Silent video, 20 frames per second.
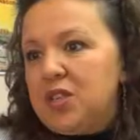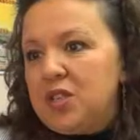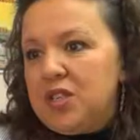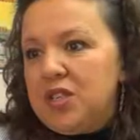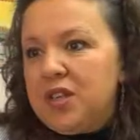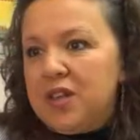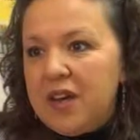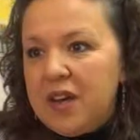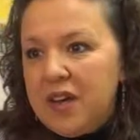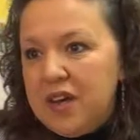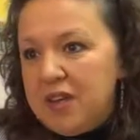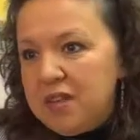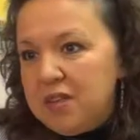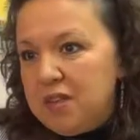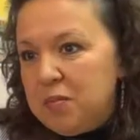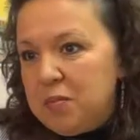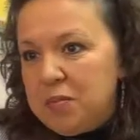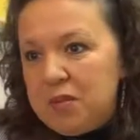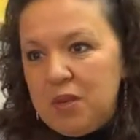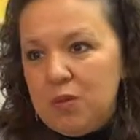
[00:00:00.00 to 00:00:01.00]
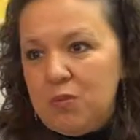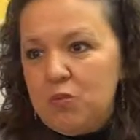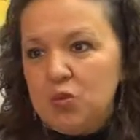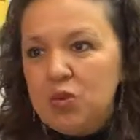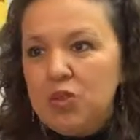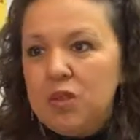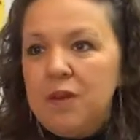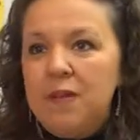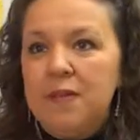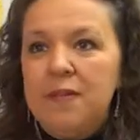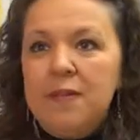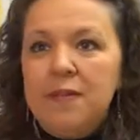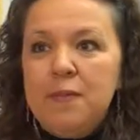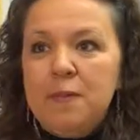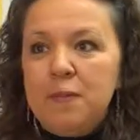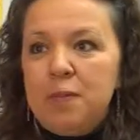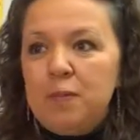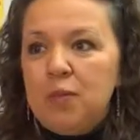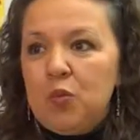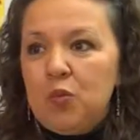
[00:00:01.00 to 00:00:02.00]
даже некорректно, потому что
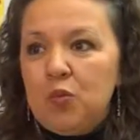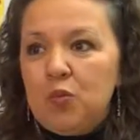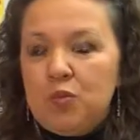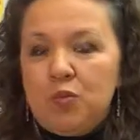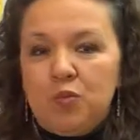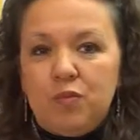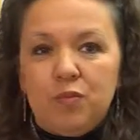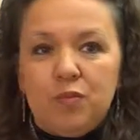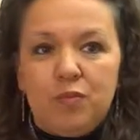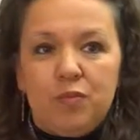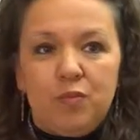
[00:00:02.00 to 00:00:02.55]
ну,